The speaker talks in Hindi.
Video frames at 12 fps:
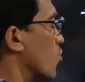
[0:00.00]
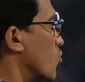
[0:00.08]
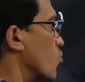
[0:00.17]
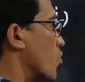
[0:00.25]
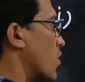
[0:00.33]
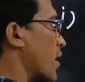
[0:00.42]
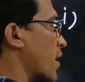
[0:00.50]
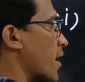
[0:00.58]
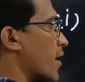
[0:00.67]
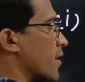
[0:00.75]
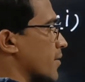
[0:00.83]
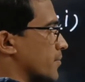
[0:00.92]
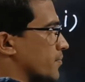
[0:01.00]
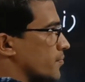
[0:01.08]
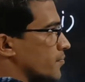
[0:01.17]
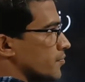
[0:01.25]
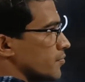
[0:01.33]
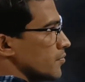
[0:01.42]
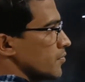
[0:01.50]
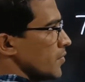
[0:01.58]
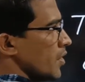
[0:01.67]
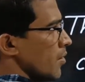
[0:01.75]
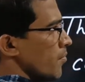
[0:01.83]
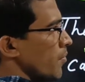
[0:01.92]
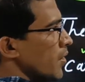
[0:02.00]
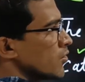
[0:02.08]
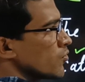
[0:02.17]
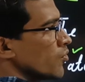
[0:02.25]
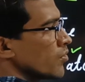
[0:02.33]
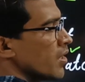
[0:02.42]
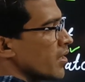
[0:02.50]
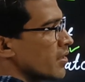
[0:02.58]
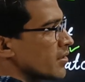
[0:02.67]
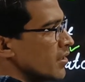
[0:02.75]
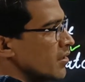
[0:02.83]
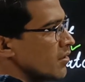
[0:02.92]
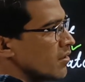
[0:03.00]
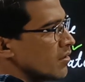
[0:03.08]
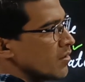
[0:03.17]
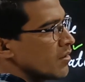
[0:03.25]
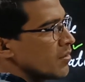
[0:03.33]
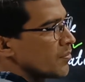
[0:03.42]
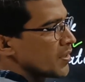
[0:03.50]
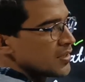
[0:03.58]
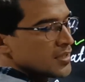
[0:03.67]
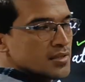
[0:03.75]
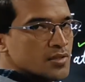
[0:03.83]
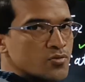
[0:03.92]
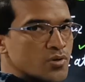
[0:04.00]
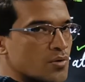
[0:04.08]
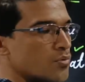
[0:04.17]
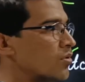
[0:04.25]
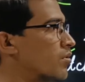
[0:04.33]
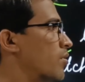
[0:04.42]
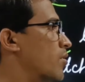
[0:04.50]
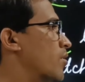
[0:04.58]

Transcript: तो जो लड़का है बर्थ को क्या करता है प्रत्येक दिन जो है वो